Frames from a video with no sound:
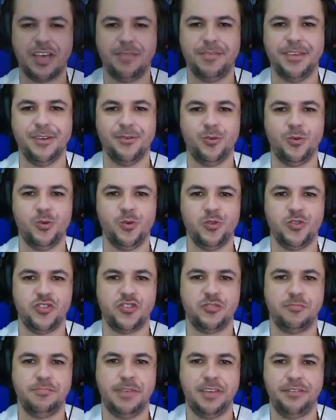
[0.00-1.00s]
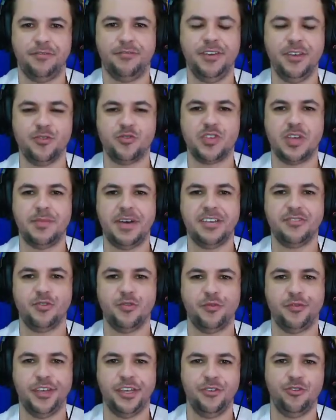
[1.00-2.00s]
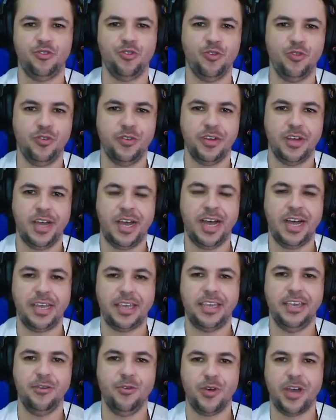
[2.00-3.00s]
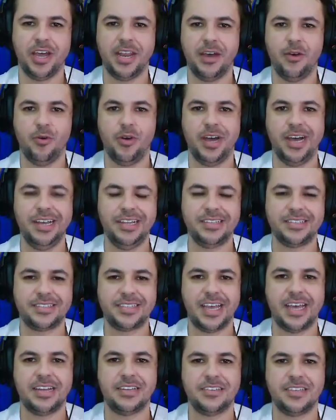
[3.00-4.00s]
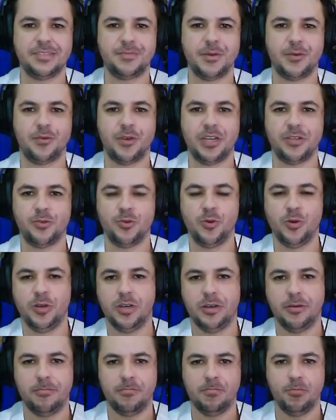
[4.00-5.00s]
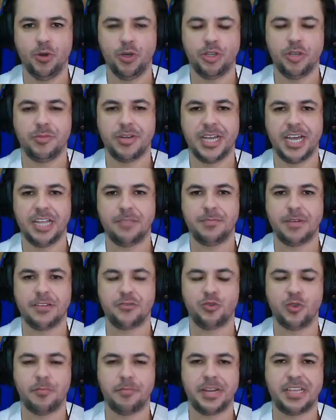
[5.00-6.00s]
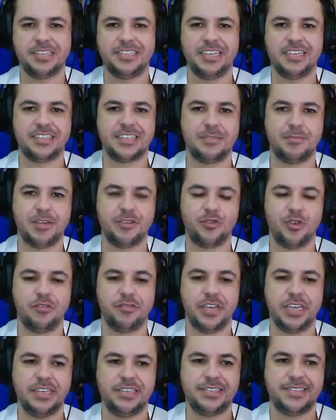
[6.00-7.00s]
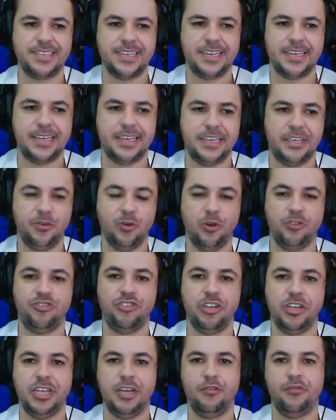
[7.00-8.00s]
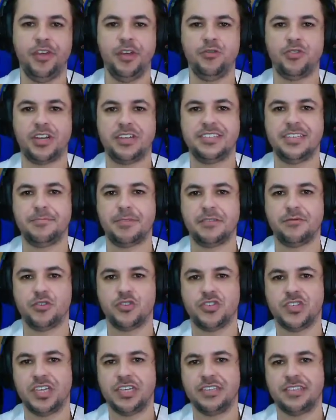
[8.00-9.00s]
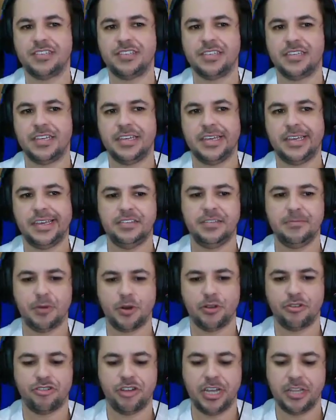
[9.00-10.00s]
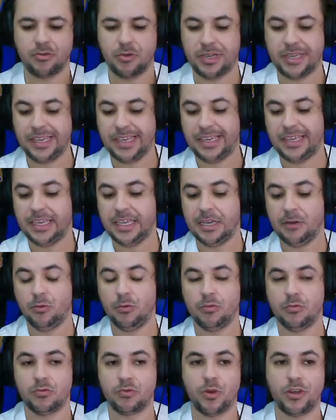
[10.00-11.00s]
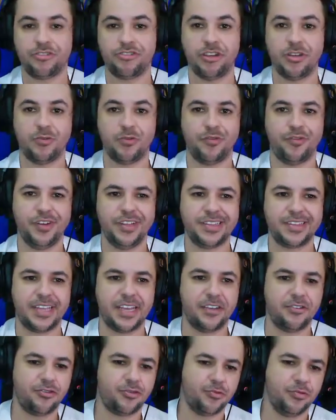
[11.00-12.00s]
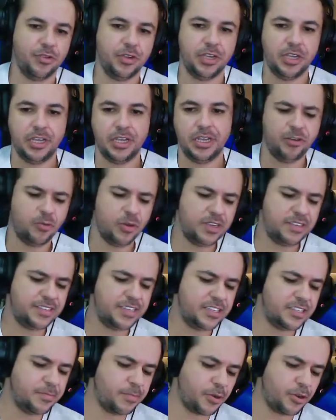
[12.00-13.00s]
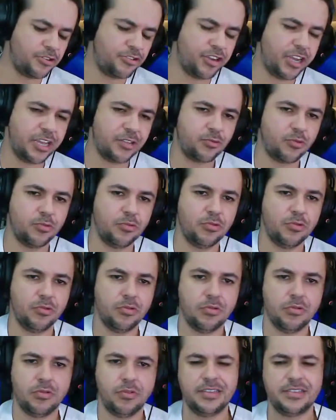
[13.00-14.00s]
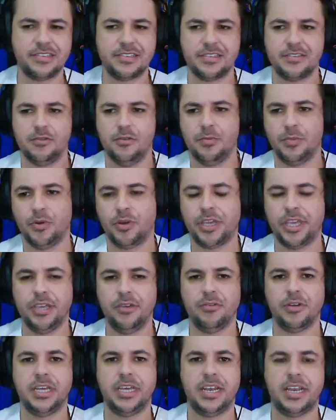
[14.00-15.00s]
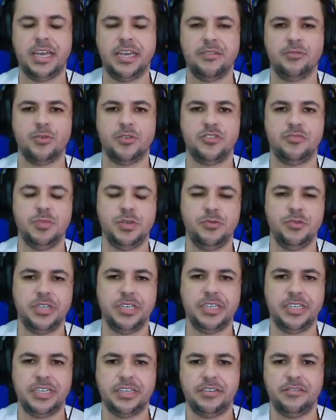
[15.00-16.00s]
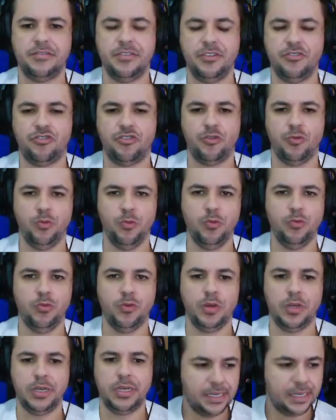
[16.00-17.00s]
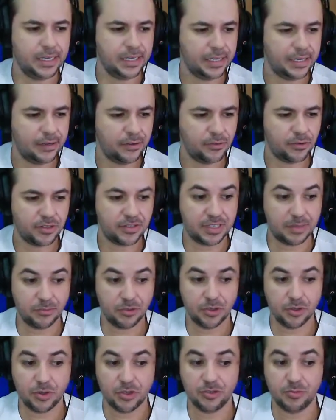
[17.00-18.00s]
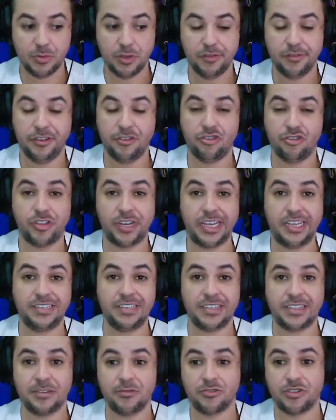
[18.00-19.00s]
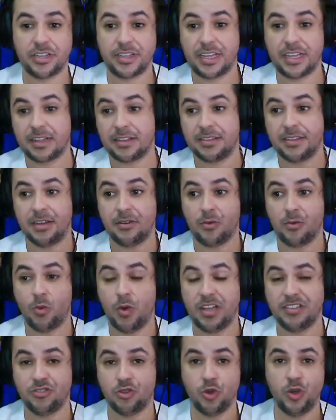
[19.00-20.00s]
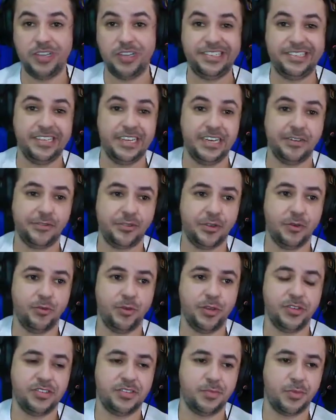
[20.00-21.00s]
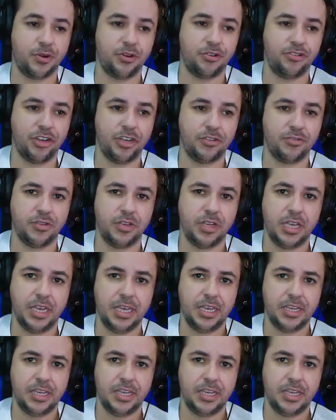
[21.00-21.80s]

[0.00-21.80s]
meus amigos, bem-vindos a mais um vídeo aqui no canal Antares Especulador. Muito obrigado pela sua presença mais uma vez. E hoje eu venho trazer para vocês esse projeto aqui que eu tô achando fantástico. Já conheci esse projeto antes um pouquinho, né, lá em 2021 e nós estamos em 2023, então já está tendo quase dois anos que eu conheço esse projeto.